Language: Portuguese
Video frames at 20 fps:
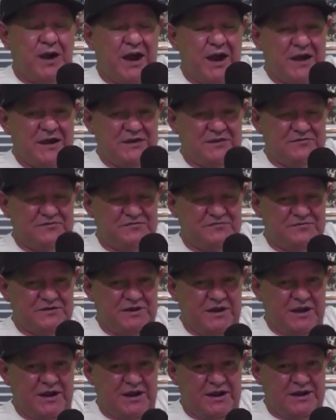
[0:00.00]
Quem
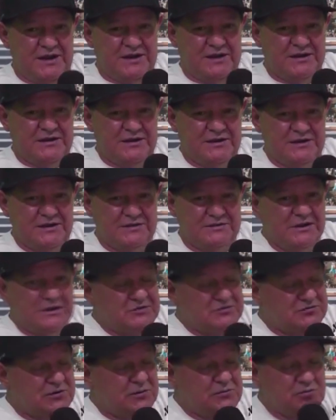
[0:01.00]
sabe fazermos um gol?
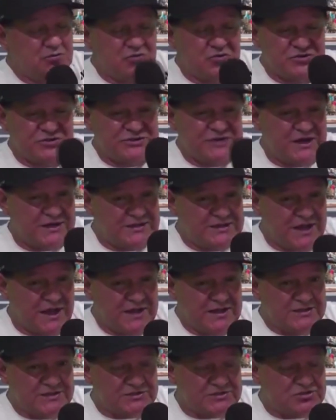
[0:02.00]
Quem sabe?
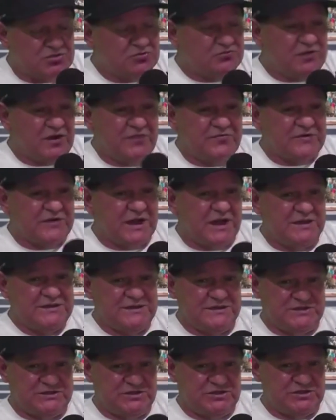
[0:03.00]
Mas se não
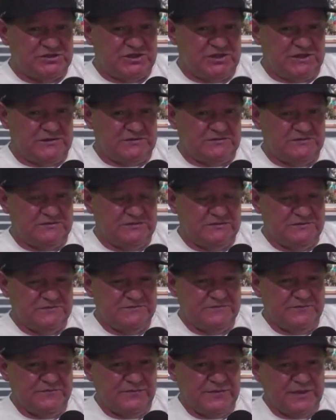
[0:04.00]
fizermos o gol,
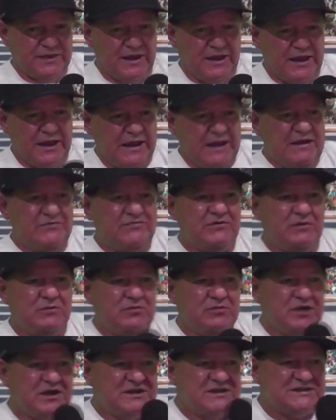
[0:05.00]
o empate para nós
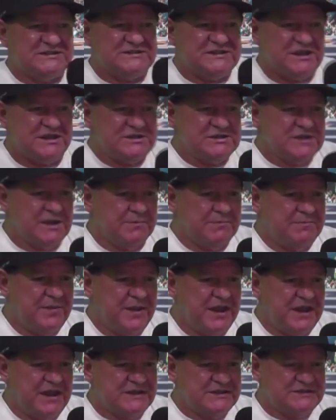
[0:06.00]
serve.
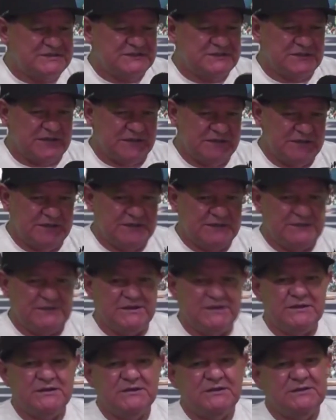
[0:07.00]

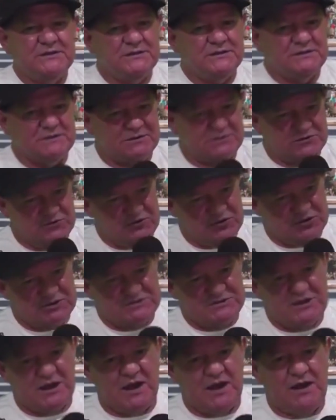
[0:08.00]
Sei que como
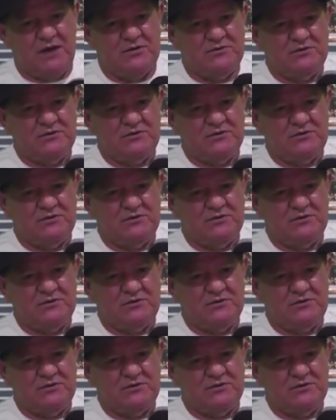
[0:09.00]
torcedor,